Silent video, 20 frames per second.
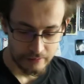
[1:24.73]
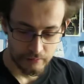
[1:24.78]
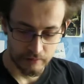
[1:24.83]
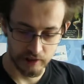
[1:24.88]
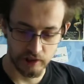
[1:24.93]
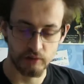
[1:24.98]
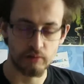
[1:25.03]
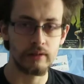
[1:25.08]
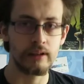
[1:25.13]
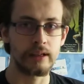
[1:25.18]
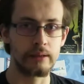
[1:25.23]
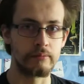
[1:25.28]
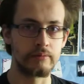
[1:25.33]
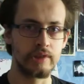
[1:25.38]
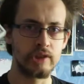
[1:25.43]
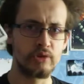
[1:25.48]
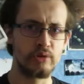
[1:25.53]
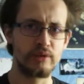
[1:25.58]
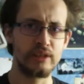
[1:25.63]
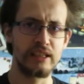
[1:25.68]
Mais j'ai trouvé un
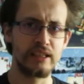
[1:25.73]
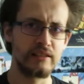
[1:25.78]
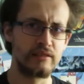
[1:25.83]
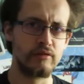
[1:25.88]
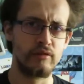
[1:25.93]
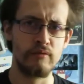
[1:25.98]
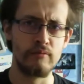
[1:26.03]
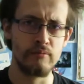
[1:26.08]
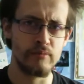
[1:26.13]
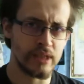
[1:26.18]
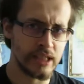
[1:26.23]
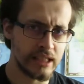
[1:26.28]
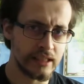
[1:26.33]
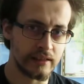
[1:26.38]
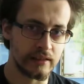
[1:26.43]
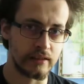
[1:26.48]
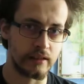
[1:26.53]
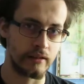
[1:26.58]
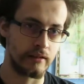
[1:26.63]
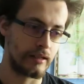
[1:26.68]
petit jeu DS de
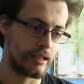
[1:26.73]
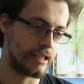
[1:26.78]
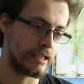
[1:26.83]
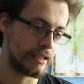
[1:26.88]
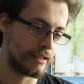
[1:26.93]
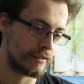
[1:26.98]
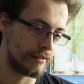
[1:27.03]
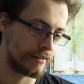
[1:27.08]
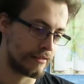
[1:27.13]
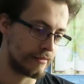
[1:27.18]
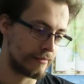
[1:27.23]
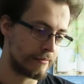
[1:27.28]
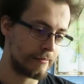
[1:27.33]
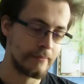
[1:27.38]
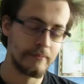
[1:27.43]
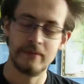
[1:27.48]
Myst et euh,